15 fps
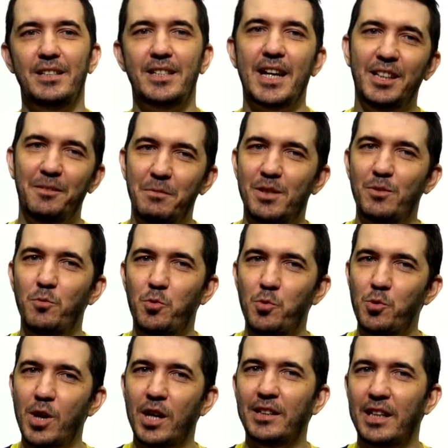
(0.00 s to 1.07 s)
Sen gitmişsin
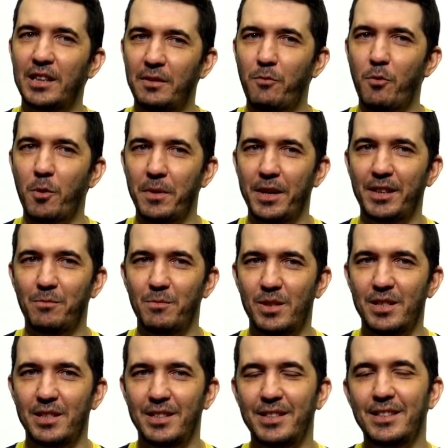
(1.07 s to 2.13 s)
üçüncü alternatif formaya
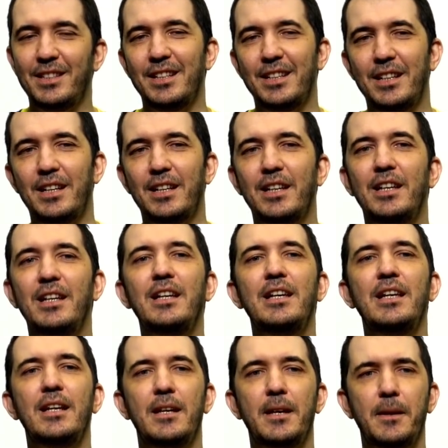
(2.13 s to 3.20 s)
gitmişsin. Ama senin hiçbir
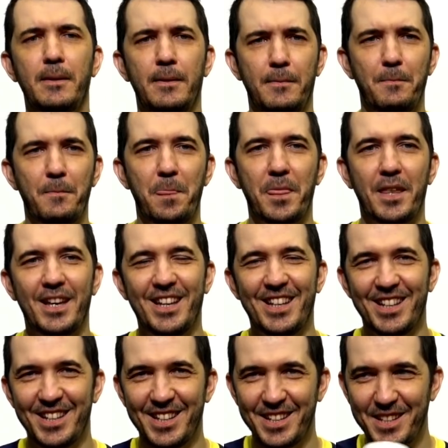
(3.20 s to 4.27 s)
zaman Git... tatmin
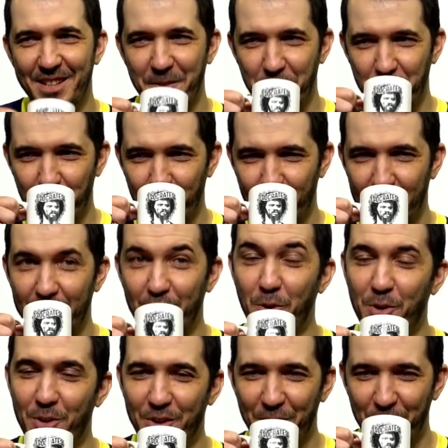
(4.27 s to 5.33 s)
olmayan o yapında bu vardır
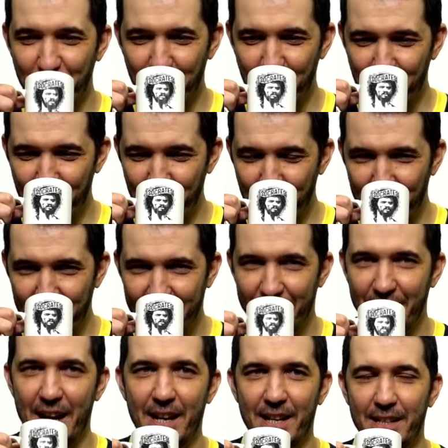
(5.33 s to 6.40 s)
Doğru. zaten tabii ki.
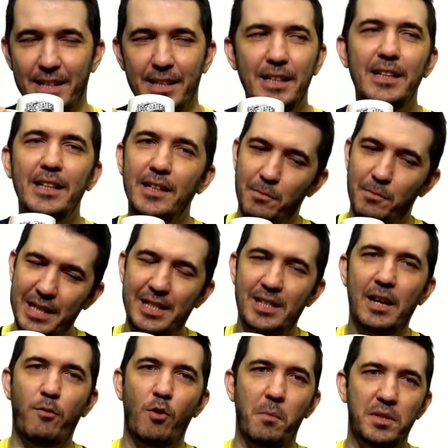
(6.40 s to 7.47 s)
Yani iç
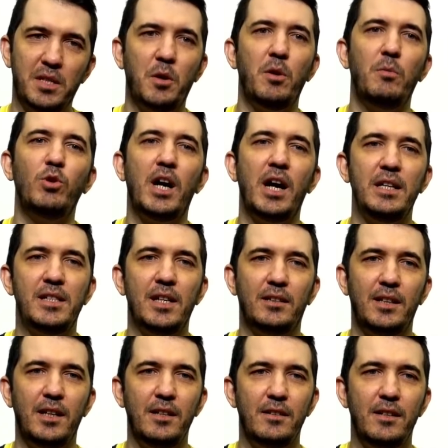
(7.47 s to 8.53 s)
saha formasına göre bu daha iyi
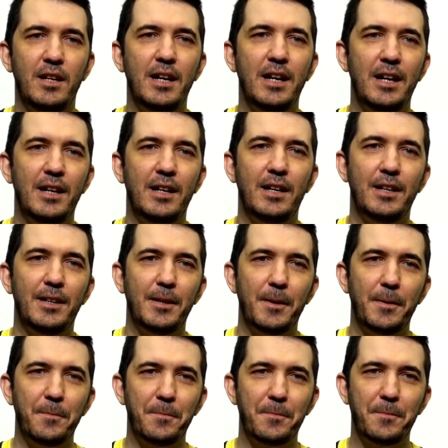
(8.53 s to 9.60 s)
zaten. Seni de zirveye
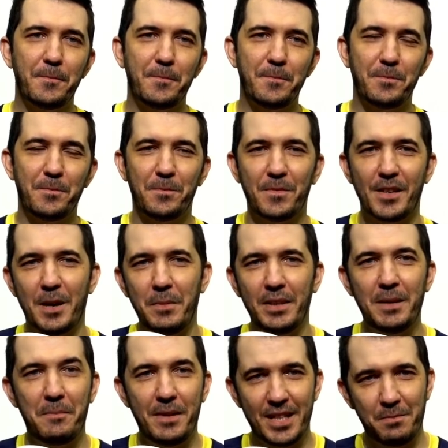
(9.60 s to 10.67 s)
çıkaran tutum bu zaten.
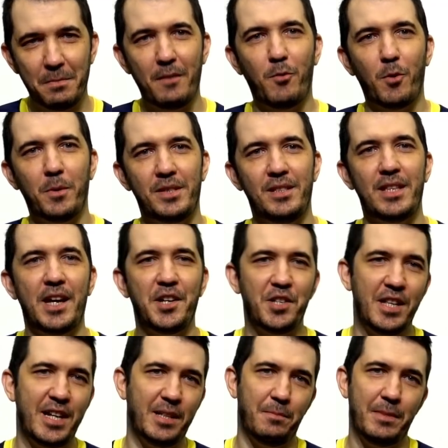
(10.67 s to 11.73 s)
Ama deplasman formasını
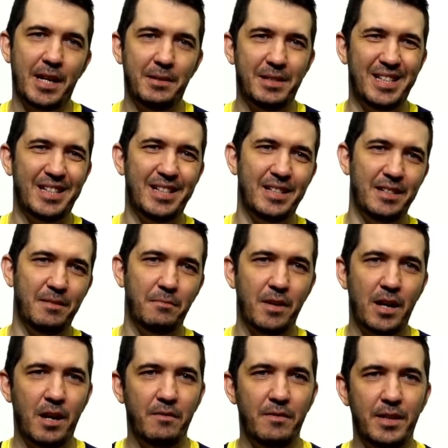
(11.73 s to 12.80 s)
tercih ederdim. Yani sarı, evet.
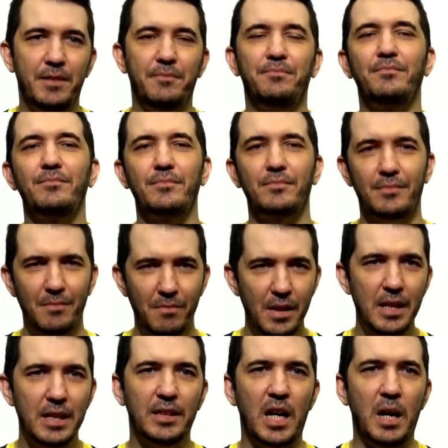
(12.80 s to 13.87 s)
mavi,
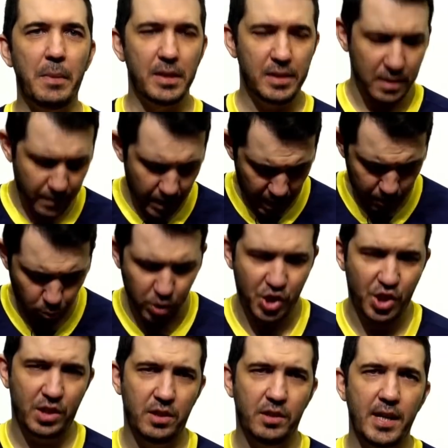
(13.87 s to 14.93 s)
daha baskın fakat bu
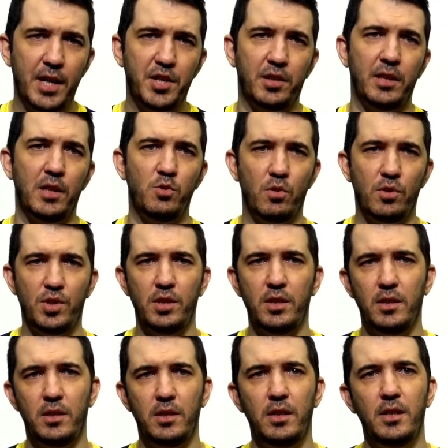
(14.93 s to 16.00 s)
da şık. Gerçekten çok
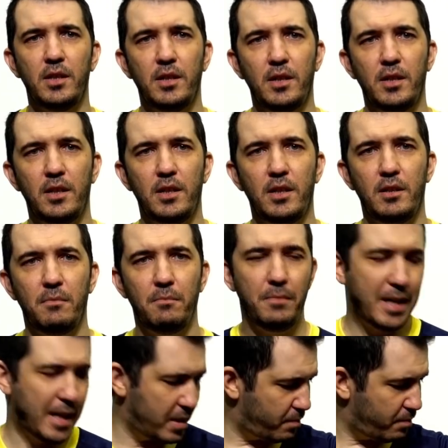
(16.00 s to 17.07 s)
şık. Peki
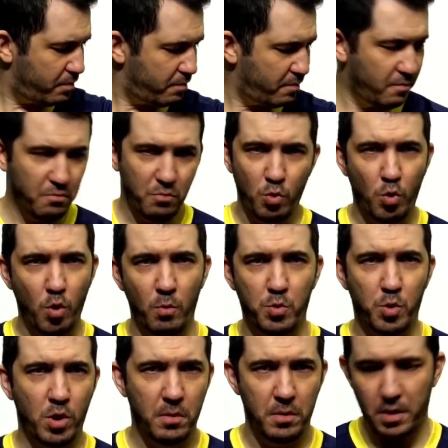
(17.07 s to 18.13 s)
buradan... Biraz büyük
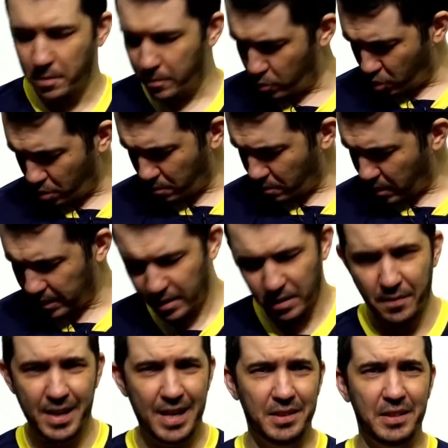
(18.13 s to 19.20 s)
olmuş olabilir bilmiyorum.
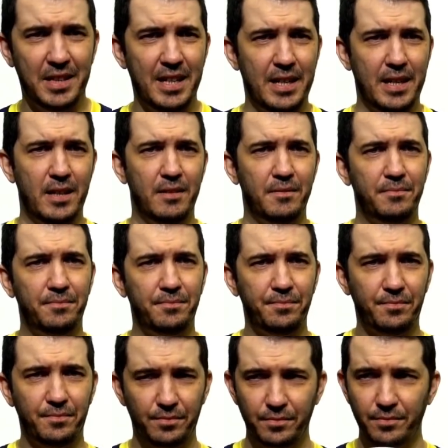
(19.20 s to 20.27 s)
Aslında fena da değil yani. Ne
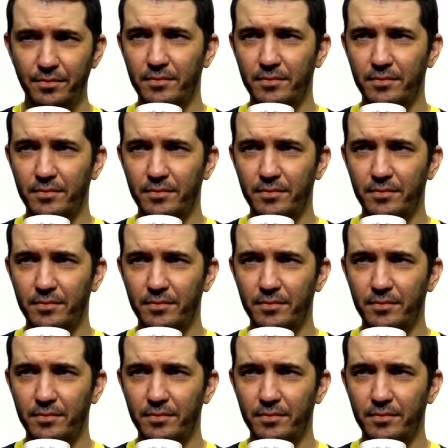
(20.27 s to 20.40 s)
olsun.